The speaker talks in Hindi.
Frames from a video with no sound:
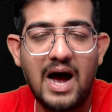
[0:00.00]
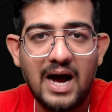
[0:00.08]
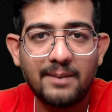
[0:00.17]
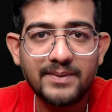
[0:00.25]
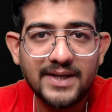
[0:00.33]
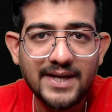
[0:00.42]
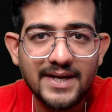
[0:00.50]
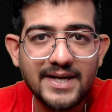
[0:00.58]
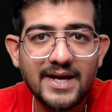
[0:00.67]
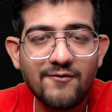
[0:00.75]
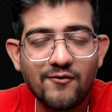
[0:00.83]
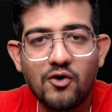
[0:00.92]
आपके
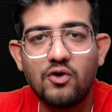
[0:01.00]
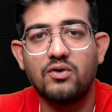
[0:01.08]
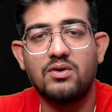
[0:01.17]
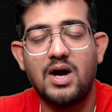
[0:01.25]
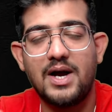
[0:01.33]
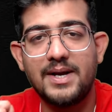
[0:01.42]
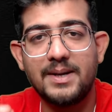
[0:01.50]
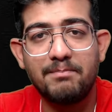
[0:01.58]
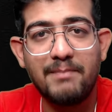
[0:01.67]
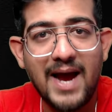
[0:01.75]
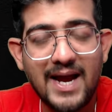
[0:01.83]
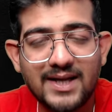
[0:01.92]
लिए वो
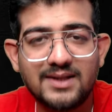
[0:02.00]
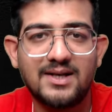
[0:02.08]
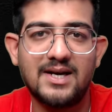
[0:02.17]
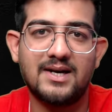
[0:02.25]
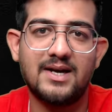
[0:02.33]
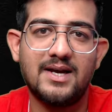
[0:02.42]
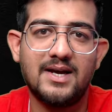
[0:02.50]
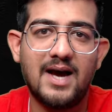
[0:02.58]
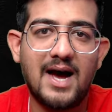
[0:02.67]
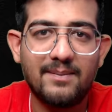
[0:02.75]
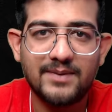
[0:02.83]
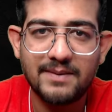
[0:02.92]
मेहनत कर रहे हैं
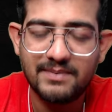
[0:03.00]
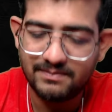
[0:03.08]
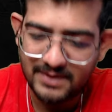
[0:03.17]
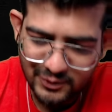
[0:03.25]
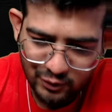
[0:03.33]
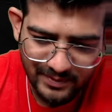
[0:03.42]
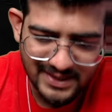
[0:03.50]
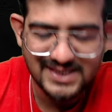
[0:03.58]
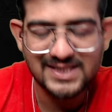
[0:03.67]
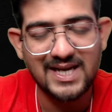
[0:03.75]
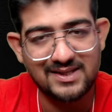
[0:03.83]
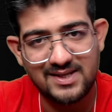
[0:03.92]
आपके पापा सुबह
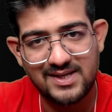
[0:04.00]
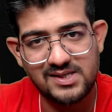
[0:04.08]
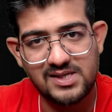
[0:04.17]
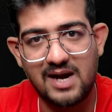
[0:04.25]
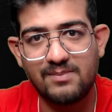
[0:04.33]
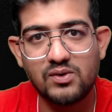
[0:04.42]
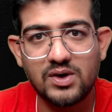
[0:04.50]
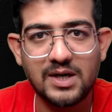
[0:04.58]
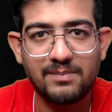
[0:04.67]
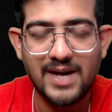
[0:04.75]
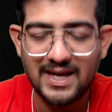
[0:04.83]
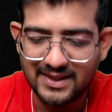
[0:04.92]
से जाते हैं शाम को घर
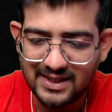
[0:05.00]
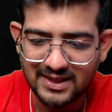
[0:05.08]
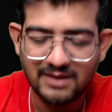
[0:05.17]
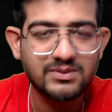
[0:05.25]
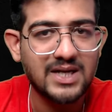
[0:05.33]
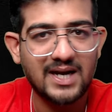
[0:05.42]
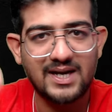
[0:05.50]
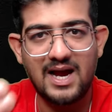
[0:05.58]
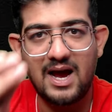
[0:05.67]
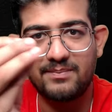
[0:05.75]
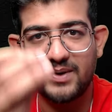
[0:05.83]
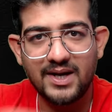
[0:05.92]
पे आते हैं तब जाके
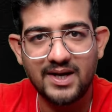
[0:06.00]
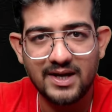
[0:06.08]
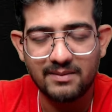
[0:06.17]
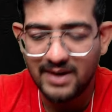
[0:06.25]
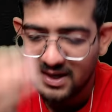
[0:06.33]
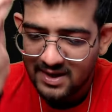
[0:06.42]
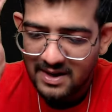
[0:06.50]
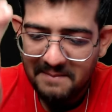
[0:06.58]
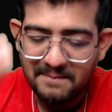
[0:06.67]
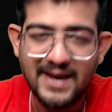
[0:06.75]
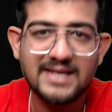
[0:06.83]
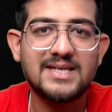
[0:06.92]
आपके घर में
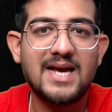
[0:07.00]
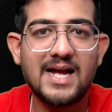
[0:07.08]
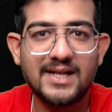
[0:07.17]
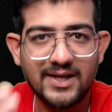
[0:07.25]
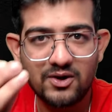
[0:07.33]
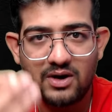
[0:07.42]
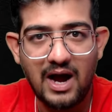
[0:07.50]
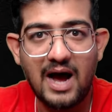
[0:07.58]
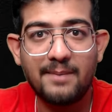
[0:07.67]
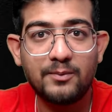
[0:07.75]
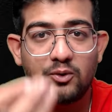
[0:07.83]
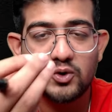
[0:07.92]
पैसे आते हैं और
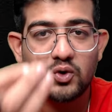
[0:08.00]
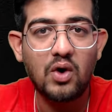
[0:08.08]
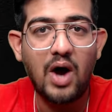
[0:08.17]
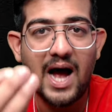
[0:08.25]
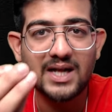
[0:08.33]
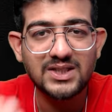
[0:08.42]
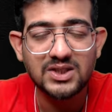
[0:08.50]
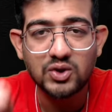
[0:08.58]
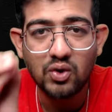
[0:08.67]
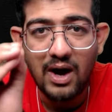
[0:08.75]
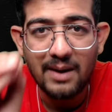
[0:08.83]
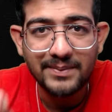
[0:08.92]
आपको जो आज
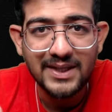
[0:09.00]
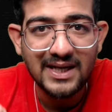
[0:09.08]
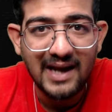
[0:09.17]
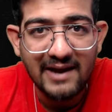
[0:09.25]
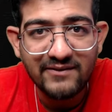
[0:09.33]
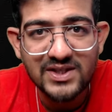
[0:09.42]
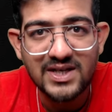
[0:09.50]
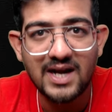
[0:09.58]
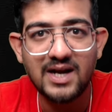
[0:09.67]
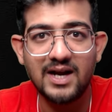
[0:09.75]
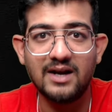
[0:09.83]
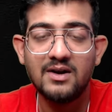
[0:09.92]
जो आपकी लाइफ
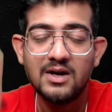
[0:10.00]
है